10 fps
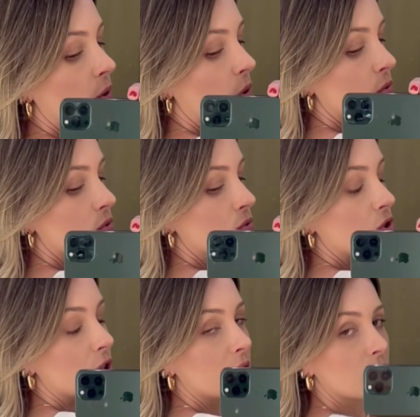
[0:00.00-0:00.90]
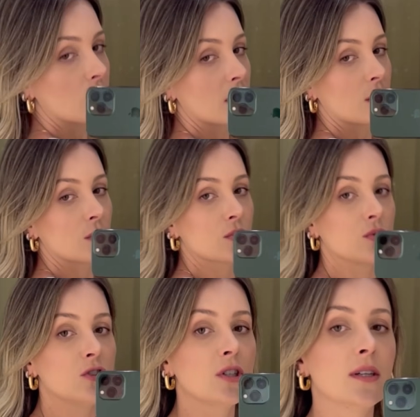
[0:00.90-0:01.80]
com sutiã, eu tô aqui com
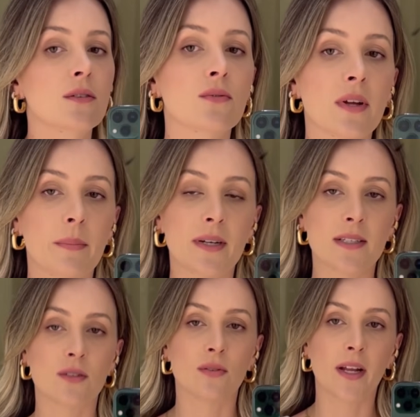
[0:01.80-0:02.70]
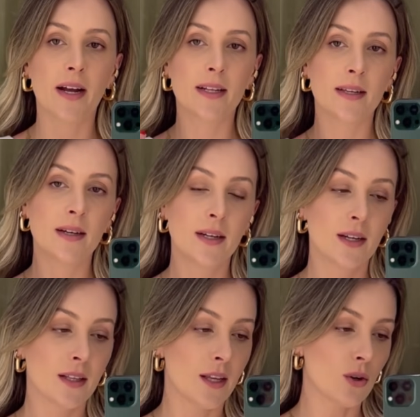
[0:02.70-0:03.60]
sutiã e não tá aparecendo nada,
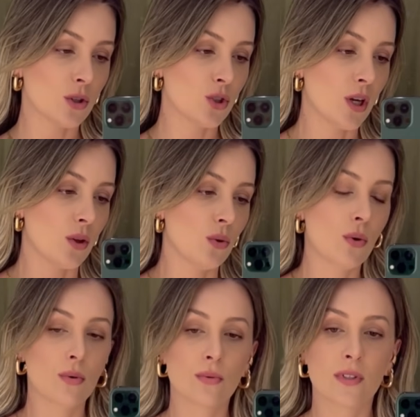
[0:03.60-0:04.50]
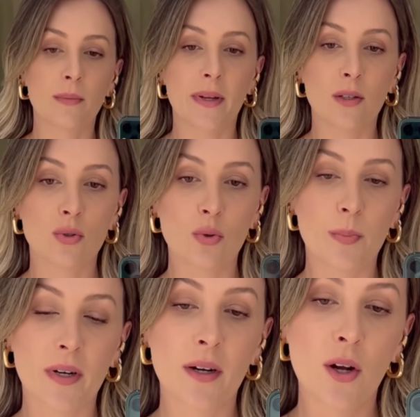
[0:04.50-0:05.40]
decote redondo também, super